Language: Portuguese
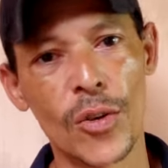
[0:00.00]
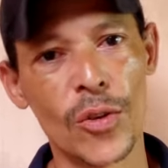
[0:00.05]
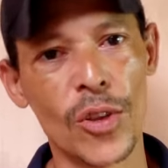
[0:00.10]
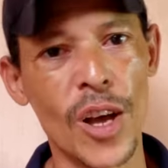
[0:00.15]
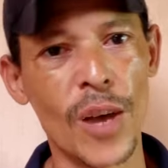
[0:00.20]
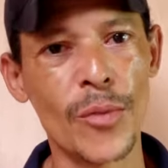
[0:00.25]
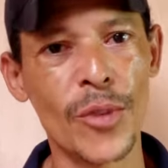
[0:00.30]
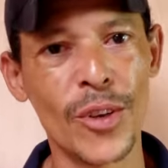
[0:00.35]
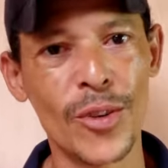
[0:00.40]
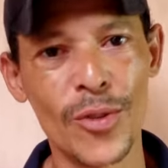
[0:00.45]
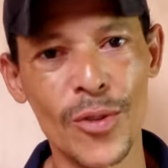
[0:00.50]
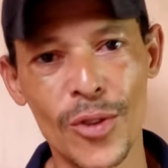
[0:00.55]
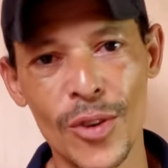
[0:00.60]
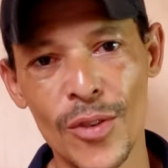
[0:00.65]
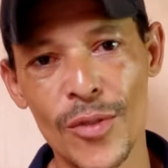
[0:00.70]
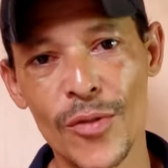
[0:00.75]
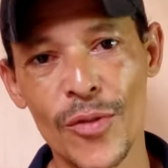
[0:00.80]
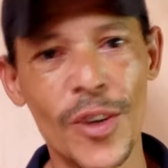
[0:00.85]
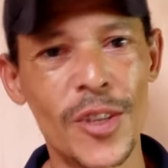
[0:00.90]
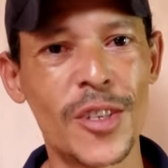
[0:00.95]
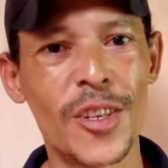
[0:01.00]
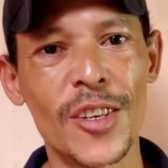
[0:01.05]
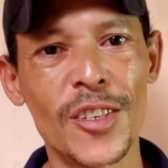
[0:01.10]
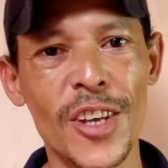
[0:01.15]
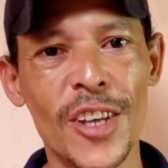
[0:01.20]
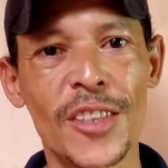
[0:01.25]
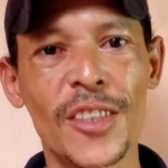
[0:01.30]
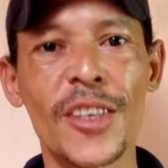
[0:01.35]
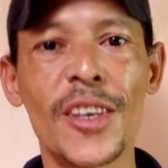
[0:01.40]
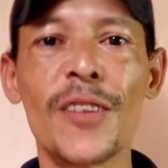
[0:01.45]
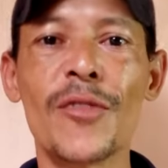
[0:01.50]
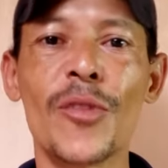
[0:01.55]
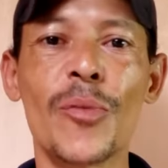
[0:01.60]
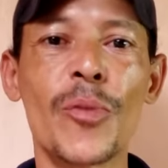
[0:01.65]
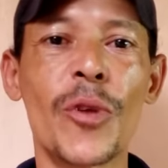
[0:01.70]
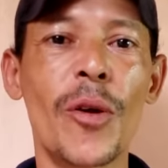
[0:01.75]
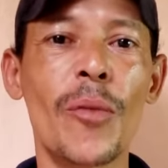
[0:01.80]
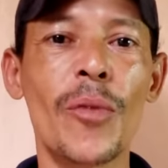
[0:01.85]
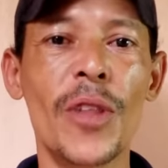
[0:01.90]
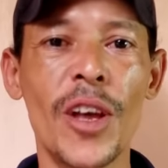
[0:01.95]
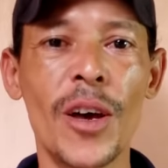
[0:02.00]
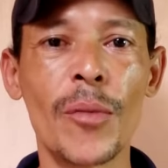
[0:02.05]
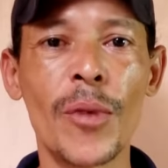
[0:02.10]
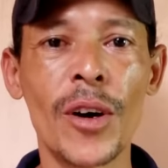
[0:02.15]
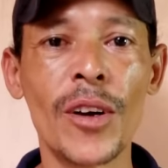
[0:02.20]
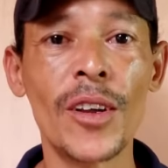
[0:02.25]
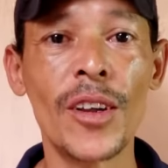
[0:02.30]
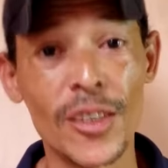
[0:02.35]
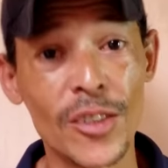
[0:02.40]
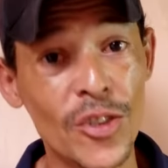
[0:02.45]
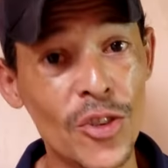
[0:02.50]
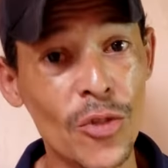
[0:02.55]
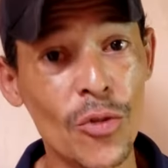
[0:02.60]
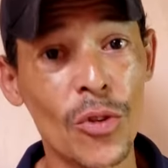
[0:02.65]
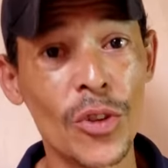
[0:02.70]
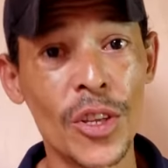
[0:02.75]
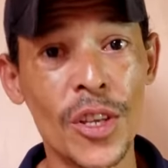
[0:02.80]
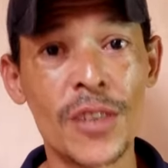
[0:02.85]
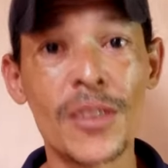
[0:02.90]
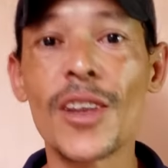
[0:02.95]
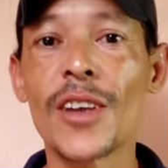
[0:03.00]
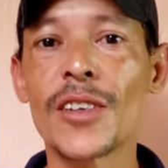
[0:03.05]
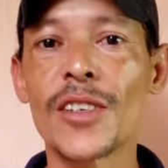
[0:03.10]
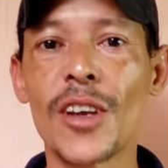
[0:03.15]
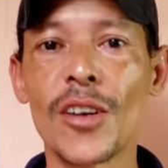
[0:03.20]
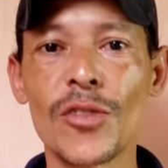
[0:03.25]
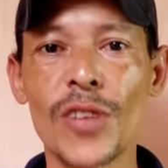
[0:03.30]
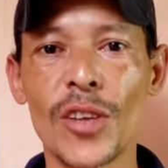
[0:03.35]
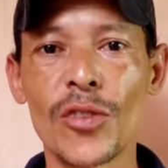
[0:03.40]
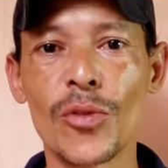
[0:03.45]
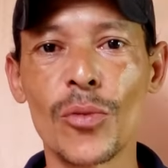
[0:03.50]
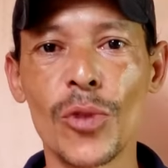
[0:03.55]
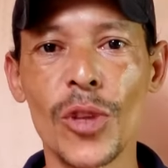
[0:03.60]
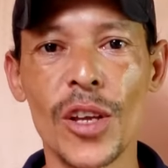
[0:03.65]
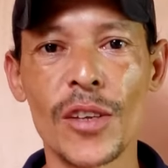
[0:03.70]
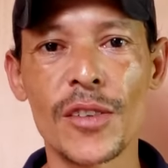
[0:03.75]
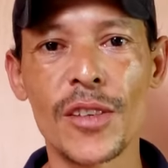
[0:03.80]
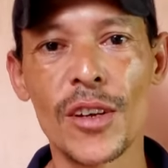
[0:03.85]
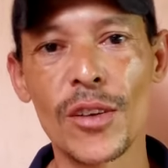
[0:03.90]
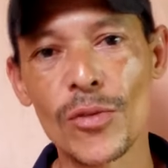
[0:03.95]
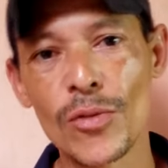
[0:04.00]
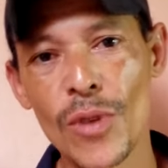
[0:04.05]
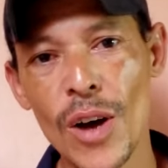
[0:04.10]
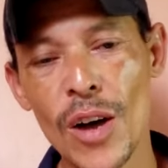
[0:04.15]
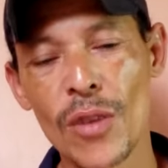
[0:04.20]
Olá, amigo! Você já teve problema de condensação na tubulação do